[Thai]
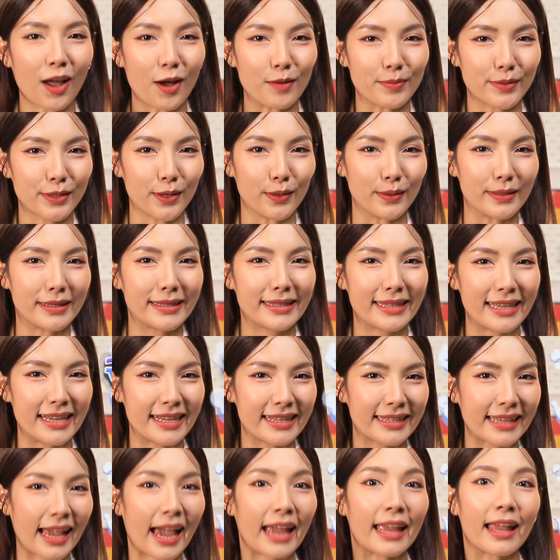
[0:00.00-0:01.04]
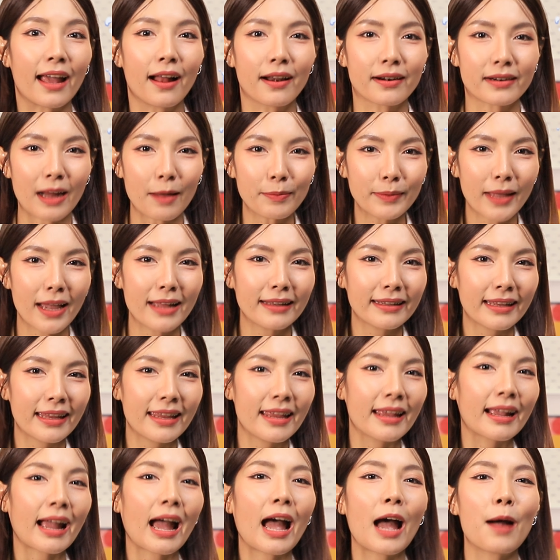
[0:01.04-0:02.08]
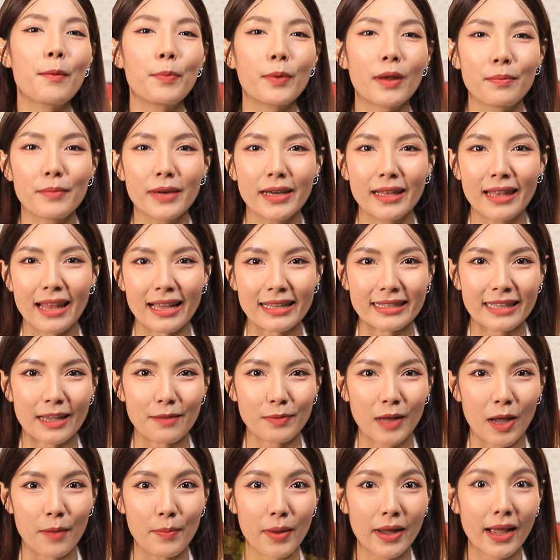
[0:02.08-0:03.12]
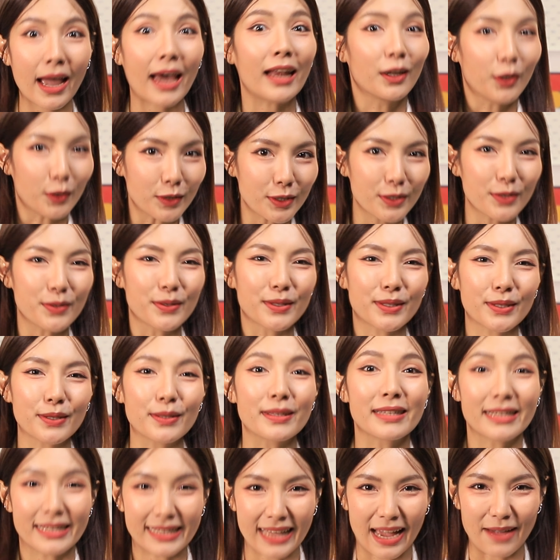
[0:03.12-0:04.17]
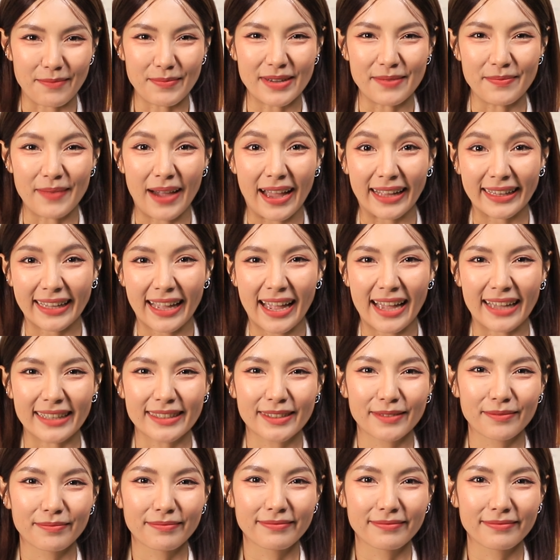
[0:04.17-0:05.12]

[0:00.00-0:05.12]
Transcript: ตอบโจทย์จริงใจ รับทันทีค่าประเมินหลักทรัพย์ค้ำประกันลดสูงสุด 30,000 บาทค่ะ